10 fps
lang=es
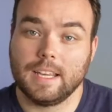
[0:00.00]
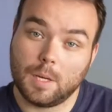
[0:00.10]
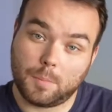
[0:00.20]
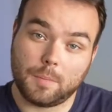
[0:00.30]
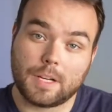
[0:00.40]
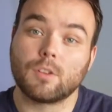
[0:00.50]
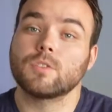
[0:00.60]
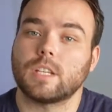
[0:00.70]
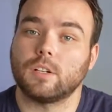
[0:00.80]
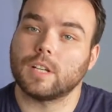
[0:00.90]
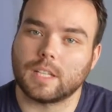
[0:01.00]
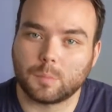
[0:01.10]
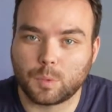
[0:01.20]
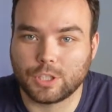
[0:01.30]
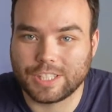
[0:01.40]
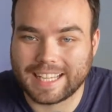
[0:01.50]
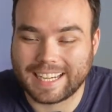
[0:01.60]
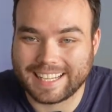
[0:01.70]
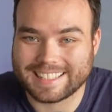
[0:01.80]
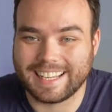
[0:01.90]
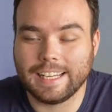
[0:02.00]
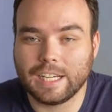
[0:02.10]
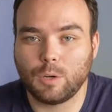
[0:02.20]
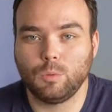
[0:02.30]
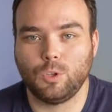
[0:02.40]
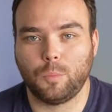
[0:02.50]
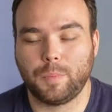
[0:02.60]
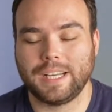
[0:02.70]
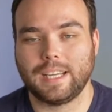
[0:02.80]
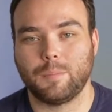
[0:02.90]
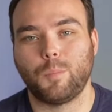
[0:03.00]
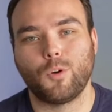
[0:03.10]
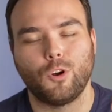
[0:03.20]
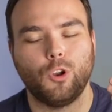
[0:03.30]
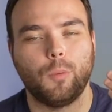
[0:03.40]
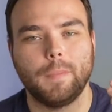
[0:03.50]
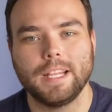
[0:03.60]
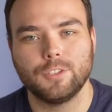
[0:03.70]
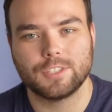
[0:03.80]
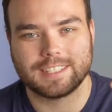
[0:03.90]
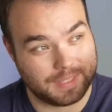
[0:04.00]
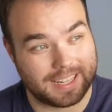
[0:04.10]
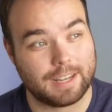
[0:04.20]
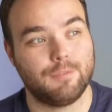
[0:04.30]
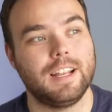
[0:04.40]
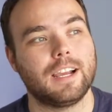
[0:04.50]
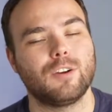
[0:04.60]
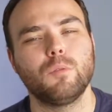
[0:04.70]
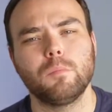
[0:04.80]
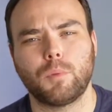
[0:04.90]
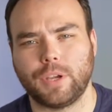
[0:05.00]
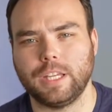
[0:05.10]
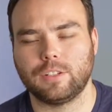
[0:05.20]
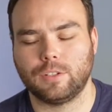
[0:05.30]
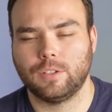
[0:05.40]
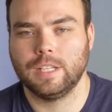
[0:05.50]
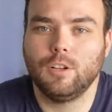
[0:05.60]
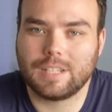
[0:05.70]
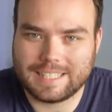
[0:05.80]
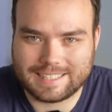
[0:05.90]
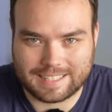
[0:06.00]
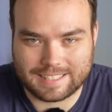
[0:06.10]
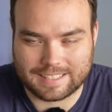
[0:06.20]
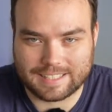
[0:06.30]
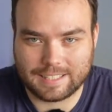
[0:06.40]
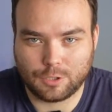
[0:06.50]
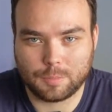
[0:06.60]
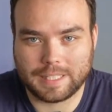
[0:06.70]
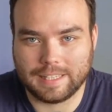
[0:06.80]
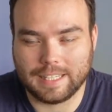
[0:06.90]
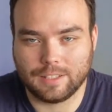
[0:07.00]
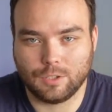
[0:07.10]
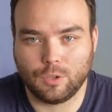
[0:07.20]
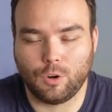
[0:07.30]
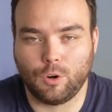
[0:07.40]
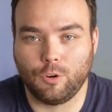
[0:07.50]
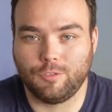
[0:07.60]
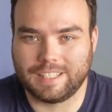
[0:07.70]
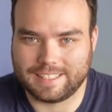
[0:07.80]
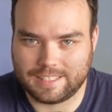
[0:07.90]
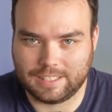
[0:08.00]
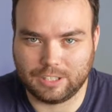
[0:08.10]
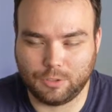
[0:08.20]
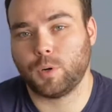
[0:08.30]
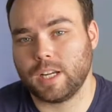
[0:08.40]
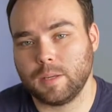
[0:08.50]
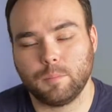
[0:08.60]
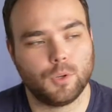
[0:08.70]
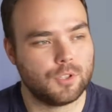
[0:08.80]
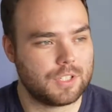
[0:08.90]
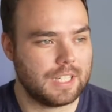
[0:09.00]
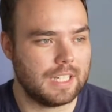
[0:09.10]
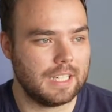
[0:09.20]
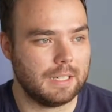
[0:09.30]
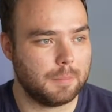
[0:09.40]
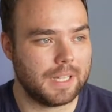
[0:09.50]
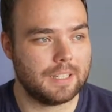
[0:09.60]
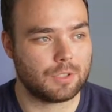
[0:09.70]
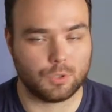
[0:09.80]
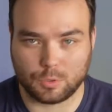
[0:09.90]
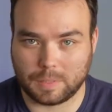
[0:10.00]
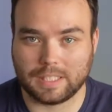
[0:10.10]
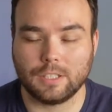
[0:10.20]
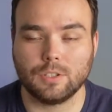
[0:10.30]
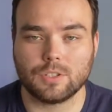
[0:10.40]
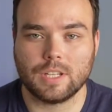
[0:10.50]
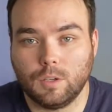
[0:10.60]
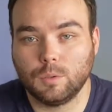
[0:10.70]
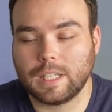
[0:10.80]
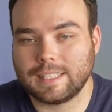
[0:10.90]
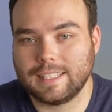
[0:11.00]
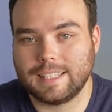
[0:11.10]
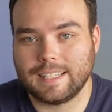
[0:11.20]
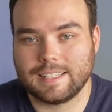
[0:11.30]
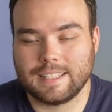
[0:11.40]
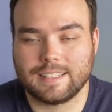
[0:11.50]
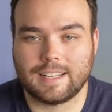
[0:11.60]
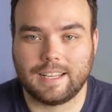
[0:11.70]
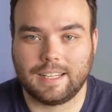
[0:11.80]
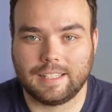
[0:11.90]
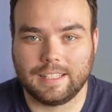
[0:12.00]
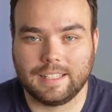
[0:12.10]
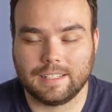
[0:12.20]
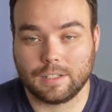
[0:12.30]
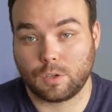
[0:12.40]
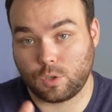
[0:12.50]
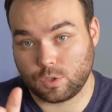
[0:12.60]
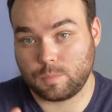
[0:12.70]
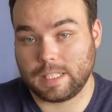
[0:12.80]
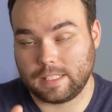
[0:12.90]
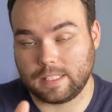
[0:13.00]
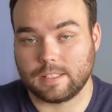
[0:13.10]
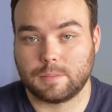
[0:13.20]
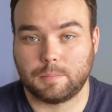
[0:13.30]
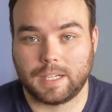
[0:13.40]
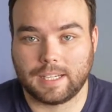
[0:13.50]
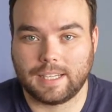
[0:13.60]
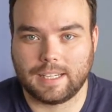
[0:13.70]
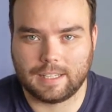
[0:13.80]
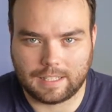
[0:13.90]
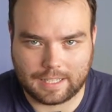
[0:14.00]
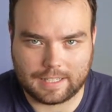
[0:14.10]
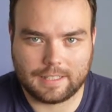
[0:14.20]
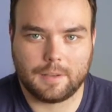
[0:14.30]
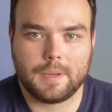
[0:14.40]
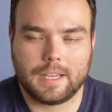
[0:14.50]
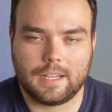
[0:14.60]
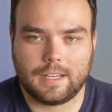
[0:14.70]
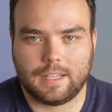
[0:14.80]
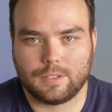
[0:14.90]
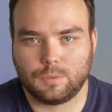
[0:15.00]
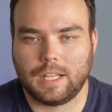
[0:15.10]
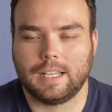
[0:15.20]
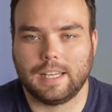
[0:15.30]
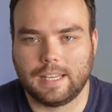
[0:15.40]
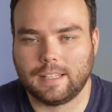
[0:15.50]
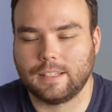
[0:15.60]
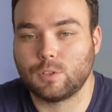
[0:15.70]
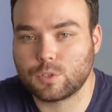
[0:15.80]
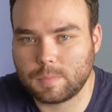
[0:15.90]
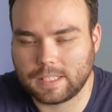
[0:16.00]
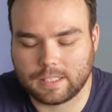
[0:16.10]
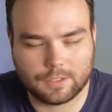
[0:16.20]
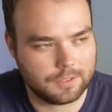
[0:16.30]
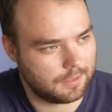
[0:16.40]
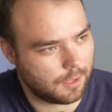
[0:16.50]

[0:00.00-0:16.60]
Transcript: Y el primer consejo que te puedo dar es elige un nombre que por lo menos refleje un poquito lo que estás haciendo, vendiendo o ofreciendo. Por ejemplo, si vendes cosméticos, una tendencia es añadir cosmetics para que la gente vea que es una línea de cosméticos.